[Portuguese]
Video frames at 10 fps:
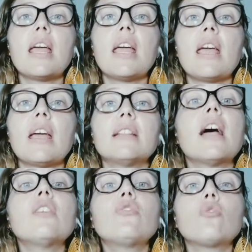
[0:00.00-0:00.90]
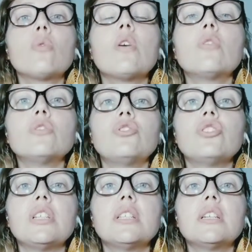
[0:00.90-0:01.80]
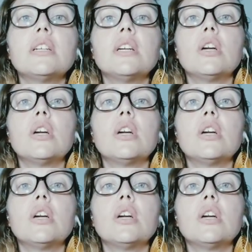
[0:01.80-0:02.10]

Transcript: é, na sua rotina